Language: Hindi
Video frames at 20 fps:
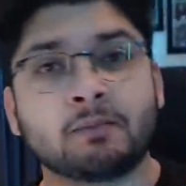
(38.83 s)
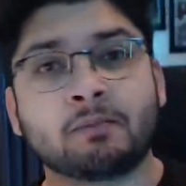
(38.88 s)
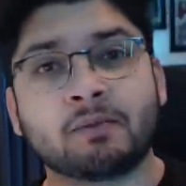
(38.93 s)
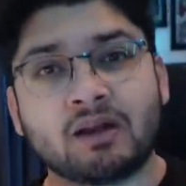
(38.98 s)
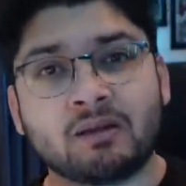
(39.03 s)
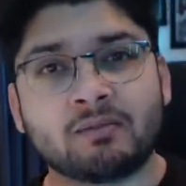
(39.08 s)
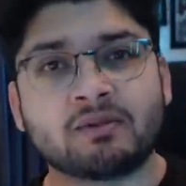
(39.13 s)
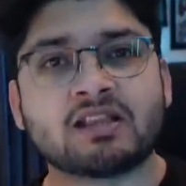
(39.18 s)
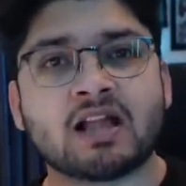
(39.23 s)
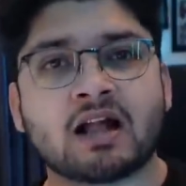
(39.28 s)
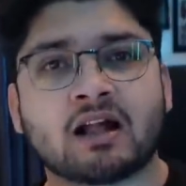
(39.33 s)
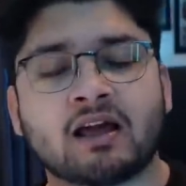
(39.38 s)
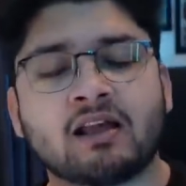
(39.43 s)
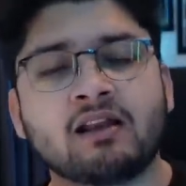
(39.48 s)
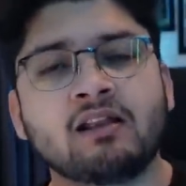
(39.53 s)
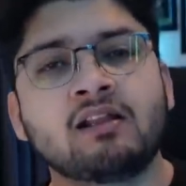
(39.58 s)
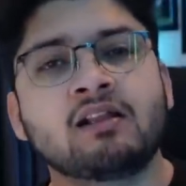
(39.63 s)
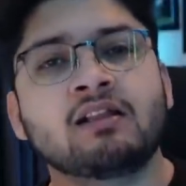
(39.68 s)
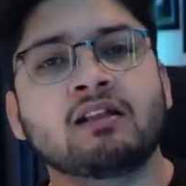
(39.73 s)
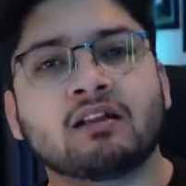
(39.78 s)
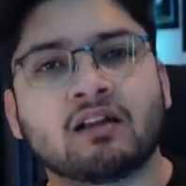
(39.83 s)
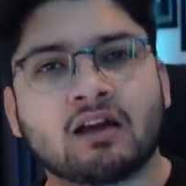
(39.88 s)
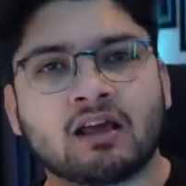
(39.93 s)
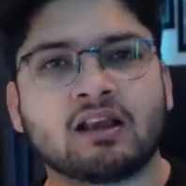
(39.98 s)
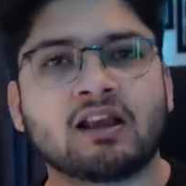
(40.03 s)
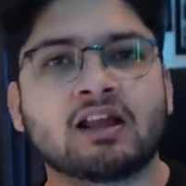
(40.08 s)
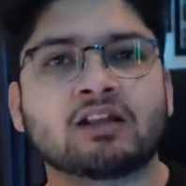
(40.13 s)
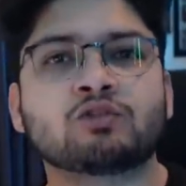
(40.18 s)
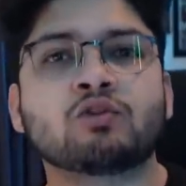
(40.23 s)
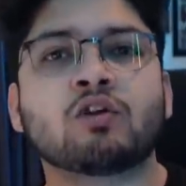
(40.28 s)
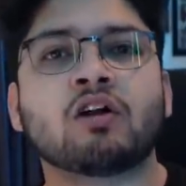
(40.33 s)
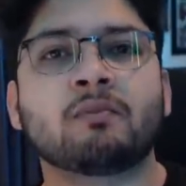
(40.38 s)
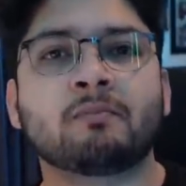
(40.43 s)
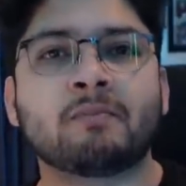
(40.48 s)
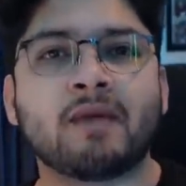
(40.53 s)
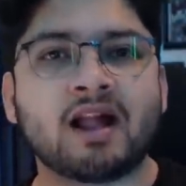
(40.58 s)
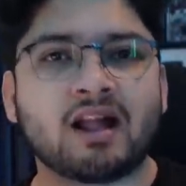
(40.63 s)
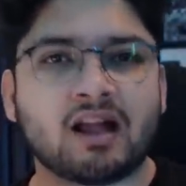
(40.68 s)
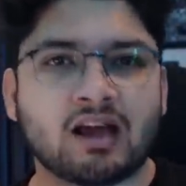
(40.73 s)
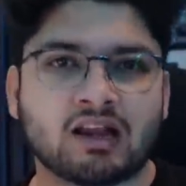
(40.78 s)
अप्रैल में जाकर गर्नाचो कम
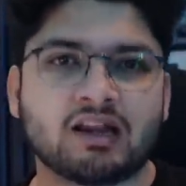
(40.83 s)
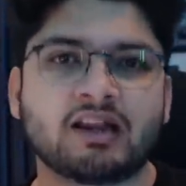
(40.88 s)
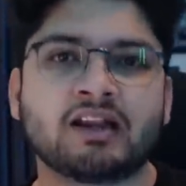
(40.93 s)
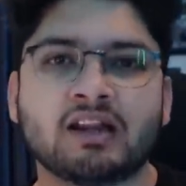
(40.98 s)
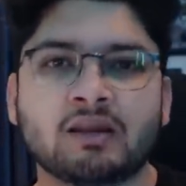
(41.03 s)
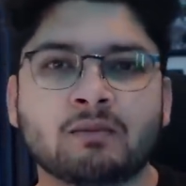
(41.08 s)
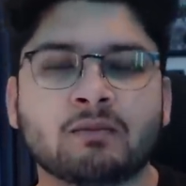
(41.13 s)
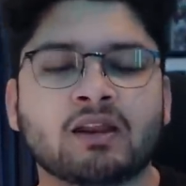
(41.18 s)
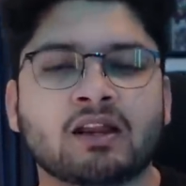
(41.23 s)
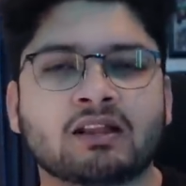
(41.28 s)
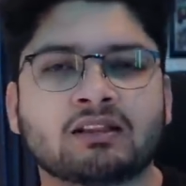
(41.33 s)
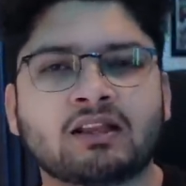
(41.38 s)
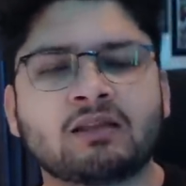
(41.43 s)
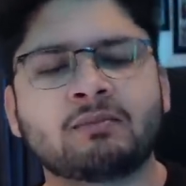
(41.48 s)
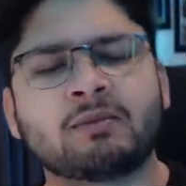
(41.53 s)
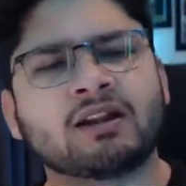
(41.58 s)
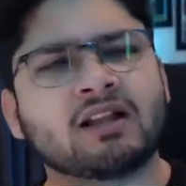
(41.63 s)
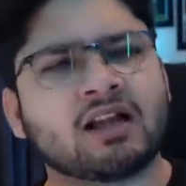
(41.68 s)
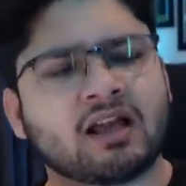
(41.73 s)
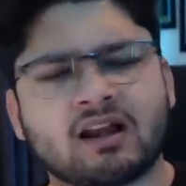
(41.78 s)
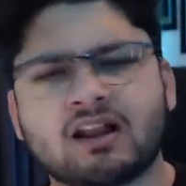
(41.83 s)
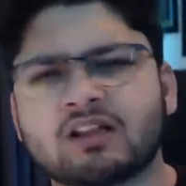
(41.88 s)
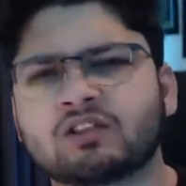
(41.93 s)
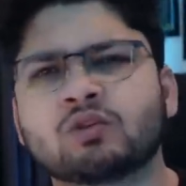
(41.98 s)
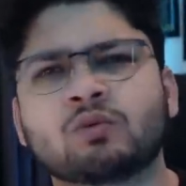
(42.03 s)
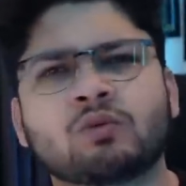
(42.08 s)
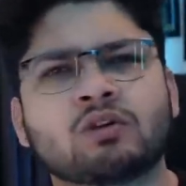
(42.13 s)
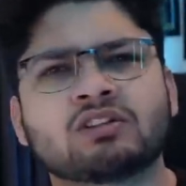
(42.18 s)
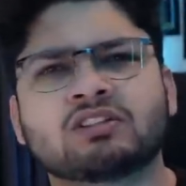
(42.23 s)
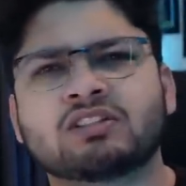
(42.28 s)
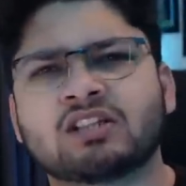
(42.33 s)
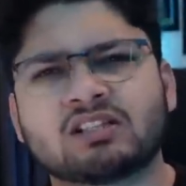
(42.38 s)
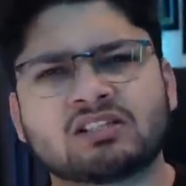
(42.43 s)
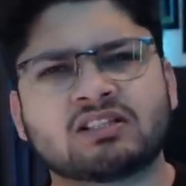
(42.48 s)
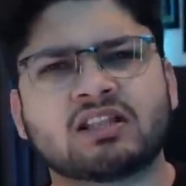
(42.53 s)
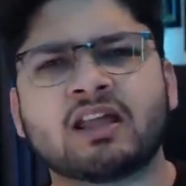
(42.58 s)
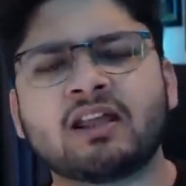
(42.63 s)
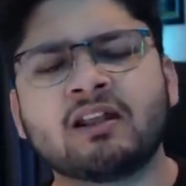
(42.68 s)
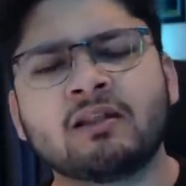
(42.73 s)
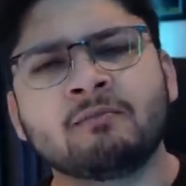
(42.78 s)
बैक कर ले टीम के अंदर बट गर्नाचो वॉज जस्ट
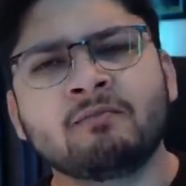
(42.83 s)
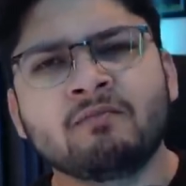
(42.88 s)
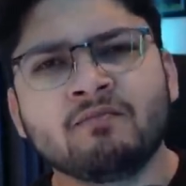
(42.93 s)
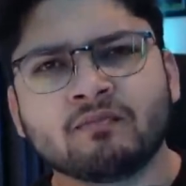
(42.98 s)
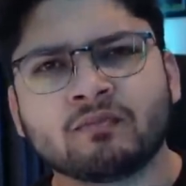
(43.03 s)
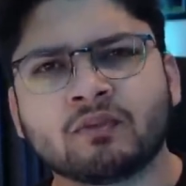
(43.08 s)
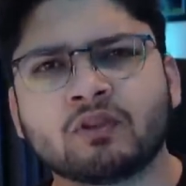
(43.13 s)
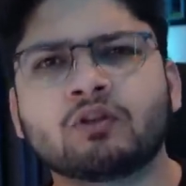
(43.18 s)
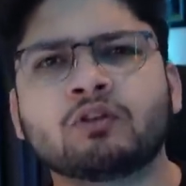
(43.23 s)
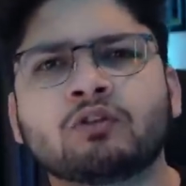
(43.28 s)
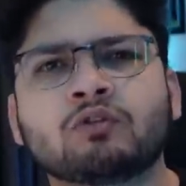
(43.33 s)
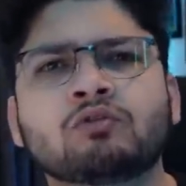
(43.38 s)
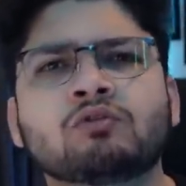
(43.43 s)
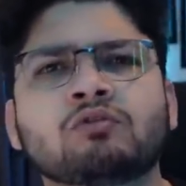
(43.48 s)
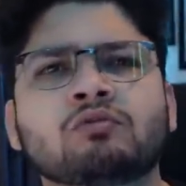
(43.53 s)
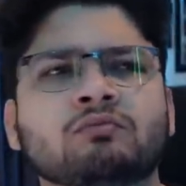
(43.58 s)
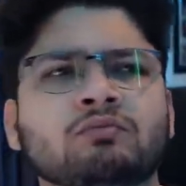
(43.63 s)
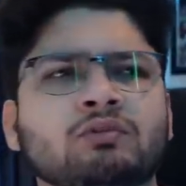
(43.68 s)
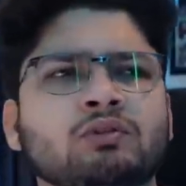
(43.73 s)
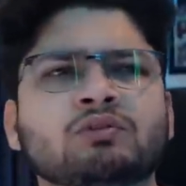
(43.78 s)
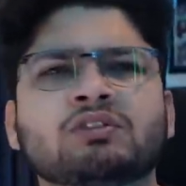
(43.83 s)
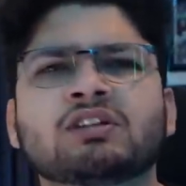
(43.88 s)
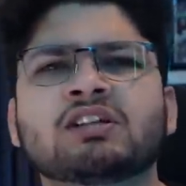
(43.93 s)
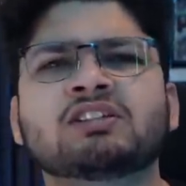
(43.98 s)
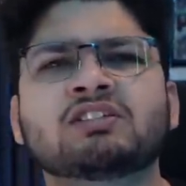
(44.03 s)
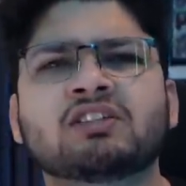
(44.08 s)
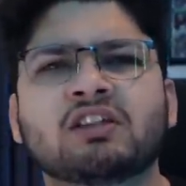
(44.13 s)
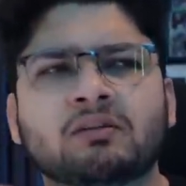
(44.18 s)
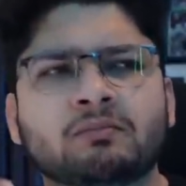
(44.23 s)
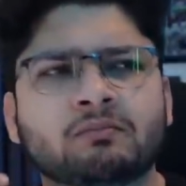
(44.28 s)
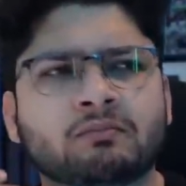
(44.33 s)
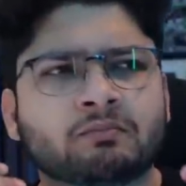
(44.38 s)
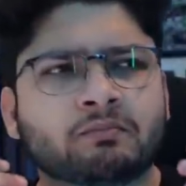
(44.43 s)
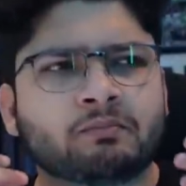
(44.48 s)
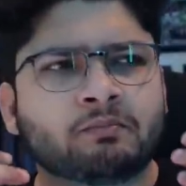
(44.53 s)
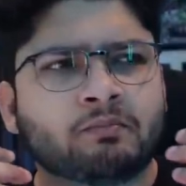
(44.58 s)
देयर यू नो टू टू जस्ट इन